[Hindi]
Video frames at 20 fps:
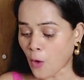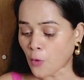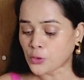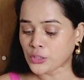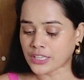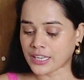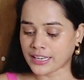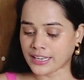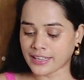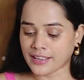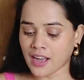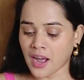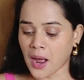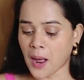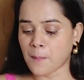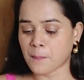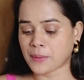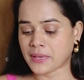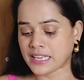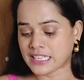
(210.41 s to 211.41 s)
आउट करेगा
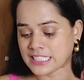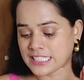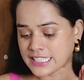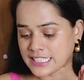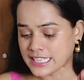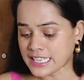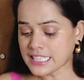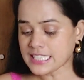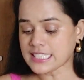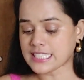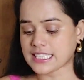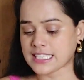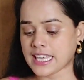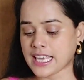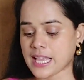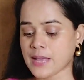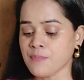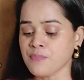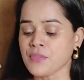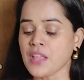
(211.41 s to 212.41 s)
आपके स्किन
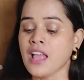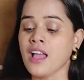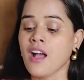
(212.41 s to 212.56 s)
से